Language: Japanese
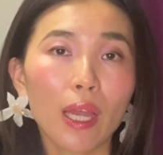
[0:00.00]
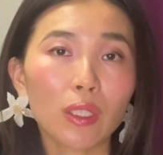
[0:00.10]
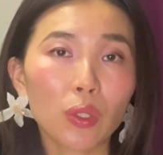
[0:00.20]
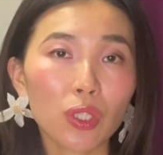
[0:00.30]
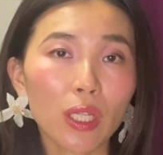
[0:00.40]

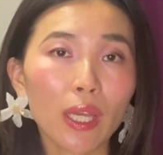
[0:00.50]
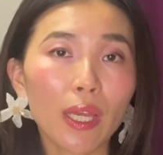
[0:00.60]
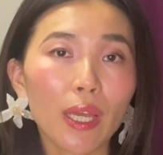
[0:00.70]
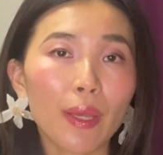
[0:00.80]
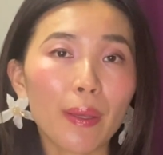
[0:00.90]
そし
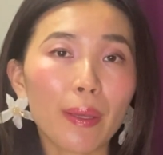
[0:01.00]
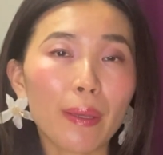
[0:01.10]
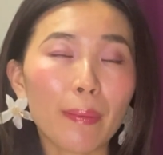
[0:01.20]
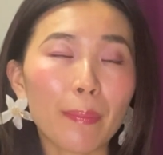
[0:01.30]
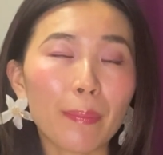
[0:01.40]

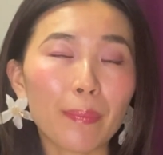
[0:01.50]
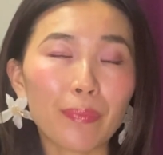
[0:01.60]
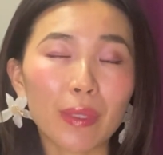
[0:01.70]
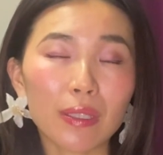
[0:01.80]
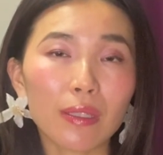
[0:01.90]
て、
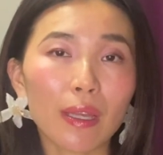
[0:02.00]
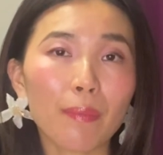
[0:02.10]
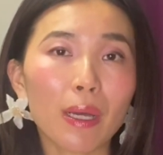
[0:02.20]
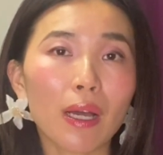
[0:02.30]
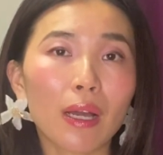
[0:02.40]
です
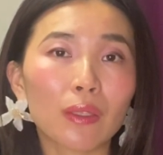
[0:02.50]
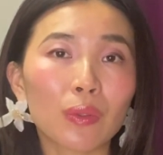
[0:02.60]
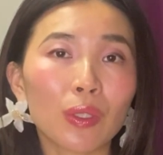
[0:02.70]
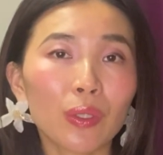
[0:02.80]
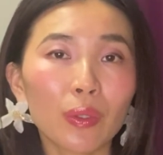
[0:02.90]
ね、
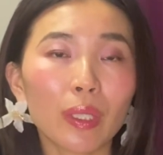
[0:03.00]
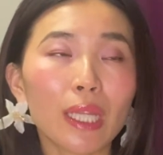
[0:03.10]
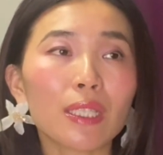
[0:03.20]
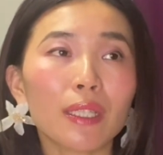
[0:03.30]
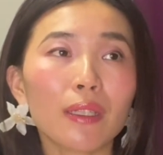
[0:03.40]
日本は
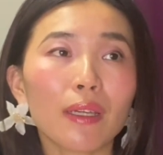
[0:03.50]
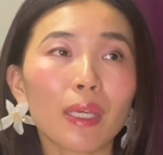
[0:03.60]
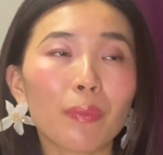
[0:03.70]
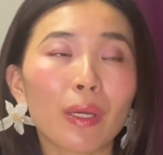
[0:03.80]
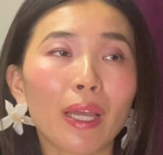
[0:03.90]
ね、
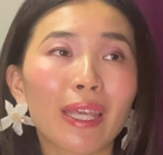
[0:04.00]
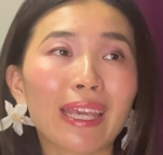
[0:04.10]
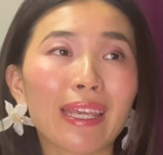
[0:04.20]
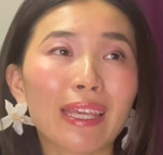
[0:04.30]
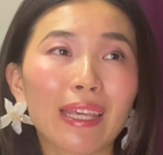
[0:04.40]
ジェンダーギャップが
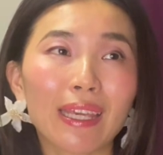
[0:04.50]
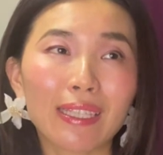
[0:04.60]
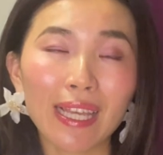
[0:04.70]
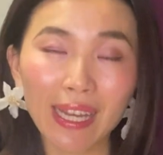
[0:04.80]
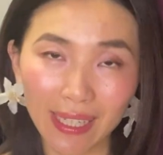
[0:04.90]

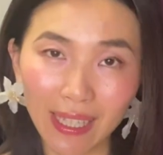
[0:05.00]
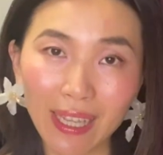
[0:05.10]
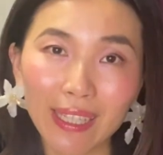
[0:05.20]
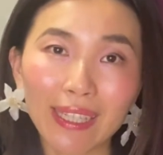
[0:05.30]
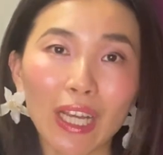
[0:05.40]
世界
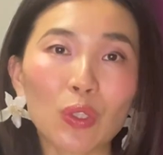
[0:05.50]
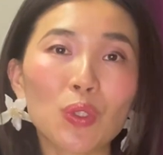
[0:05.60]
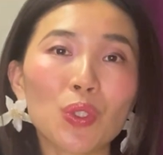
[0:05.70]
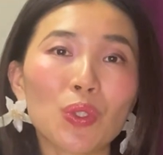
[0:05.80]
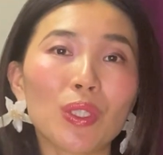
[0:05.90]
で
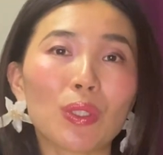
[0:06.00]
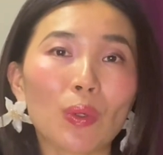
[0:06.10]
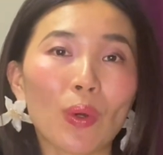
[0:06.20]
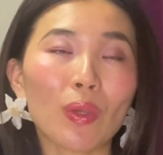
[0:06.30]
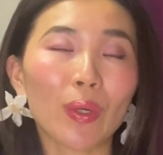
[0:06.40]
110位
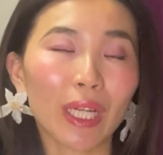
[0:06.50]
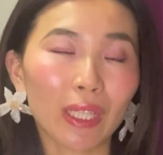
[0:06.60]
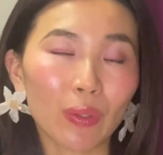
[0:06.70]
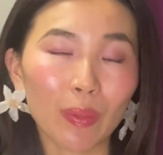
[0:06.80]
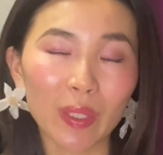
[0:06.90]
と言われ
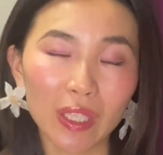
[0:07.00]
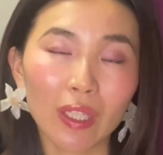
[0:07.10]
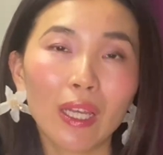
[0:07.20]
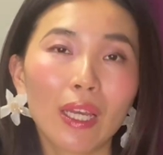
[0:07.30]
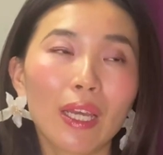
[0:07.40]
ておりま
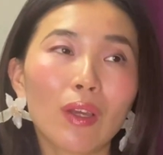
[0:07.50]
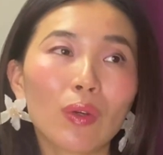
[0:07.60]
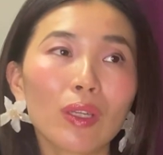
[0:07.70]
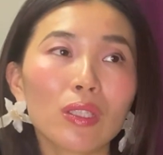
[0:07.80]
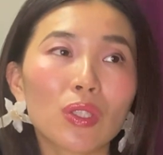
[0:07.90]
す。
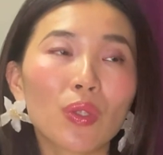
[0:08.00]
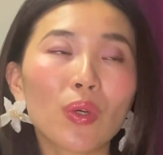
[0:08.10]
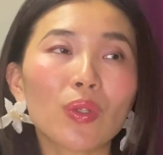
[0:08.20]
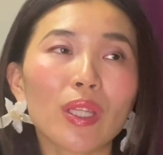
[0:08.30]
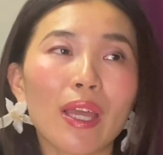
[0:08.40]
これはす
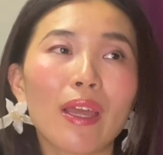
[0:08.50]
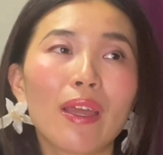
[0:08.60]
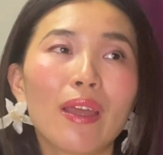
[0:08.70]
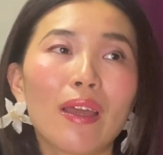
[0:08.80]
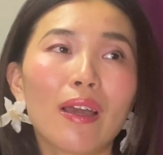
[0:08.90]
ごくね、
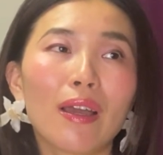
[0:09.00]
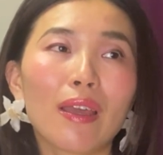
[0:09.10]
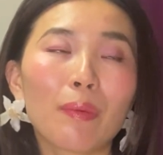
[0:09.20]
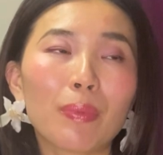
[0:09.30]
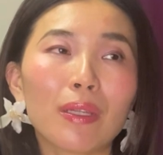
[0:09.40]

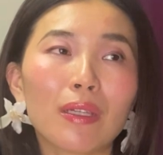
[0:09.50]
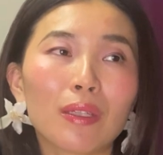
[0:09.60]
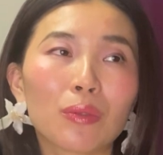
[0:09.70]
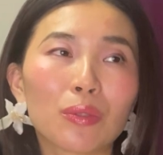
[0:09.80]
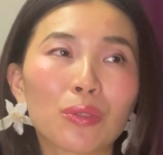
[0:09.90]
やっぱり
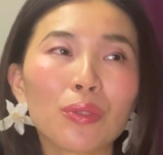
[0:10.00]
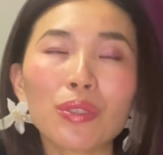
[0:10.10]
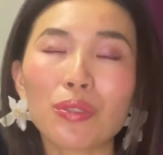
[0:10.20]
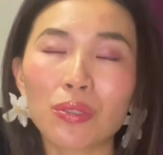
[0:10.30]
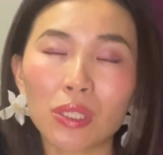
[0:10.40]
すご
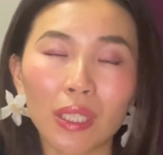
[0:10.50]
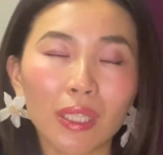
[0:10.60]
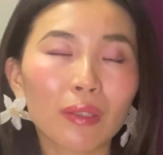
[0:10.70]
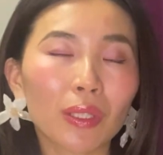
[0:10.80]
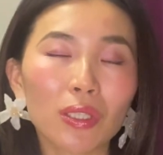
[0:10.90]
い数字だ
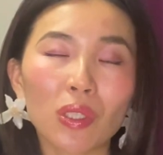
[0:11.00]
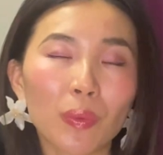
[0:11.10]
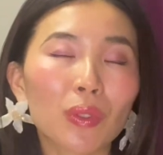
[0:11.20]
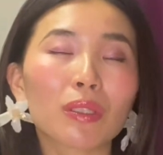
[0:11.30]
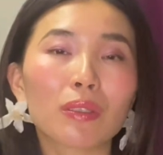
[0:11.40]
なって私は
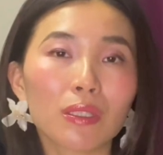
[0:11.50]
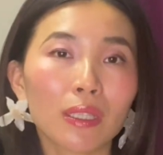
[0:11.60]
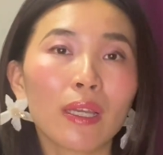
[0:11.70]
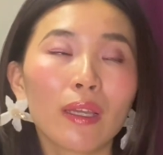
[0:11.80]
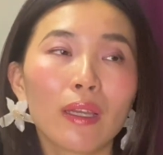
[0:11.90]
思ってるんです
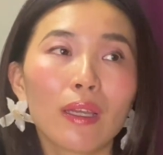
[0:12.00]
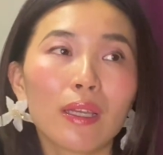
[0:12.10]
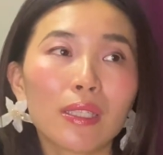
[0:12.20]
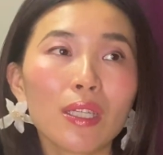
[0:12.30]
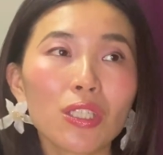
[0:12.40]
ね。
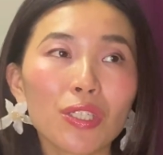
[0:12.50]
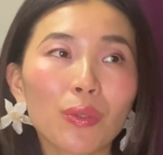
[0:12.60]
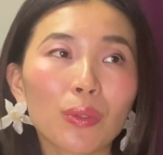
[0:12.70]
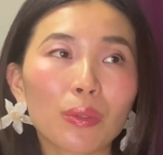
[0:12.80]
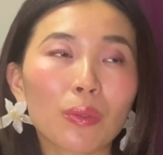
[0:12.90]
先進
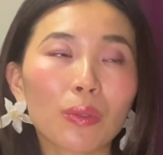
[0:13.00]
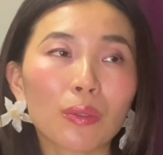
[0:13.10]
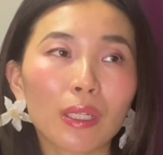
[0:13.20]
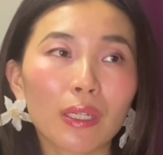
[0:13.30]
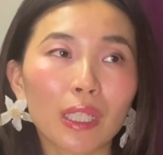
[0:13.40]
国
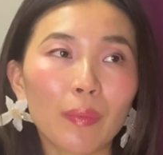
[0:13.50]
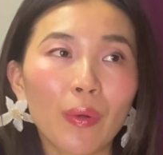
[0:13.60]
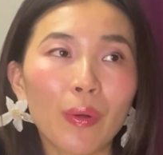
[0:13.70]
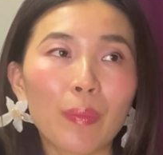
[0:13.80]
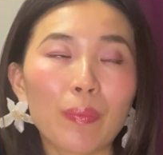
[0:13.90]
の中で
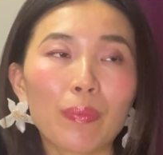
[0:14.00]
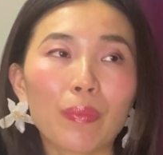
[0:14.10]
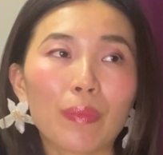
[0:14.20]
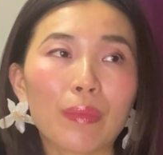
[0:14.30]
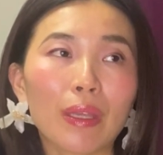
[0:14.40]
も、
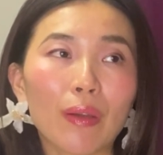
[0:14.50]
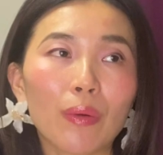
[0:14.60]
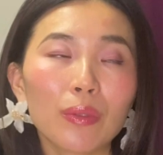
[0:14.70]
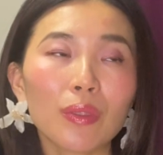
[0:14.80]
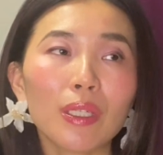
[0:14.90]
ね、
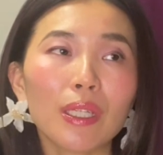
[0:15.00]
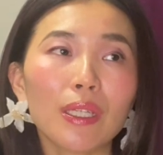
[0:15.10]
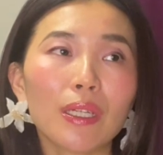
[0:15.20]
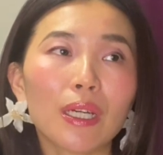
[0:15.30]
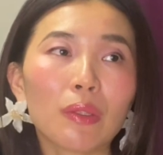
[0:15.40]
本当に